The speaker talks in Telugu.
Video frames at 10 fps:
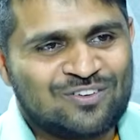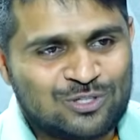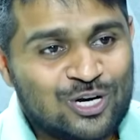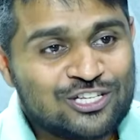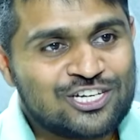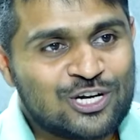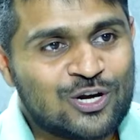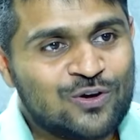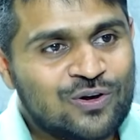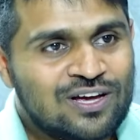
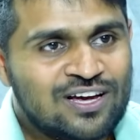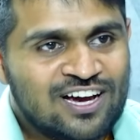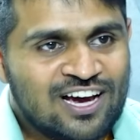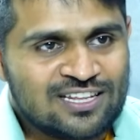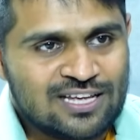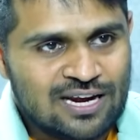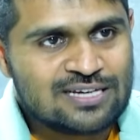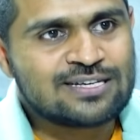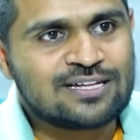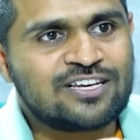విజువలైజేషన్లో అది ఎలా
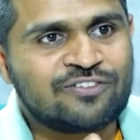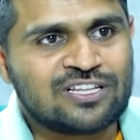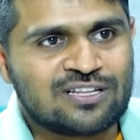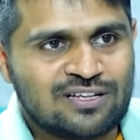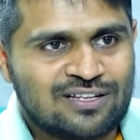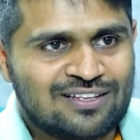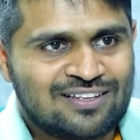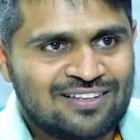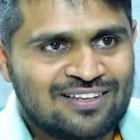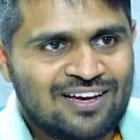సాధ్యమైంది
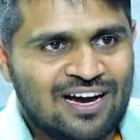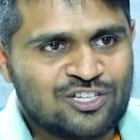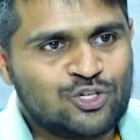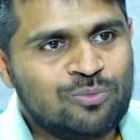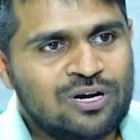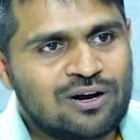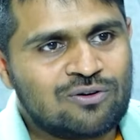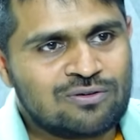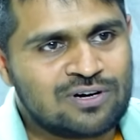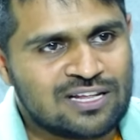అచీవ్మెంట్
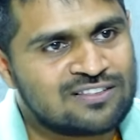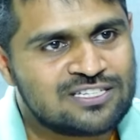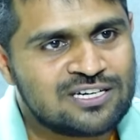రావటం అంటే అంత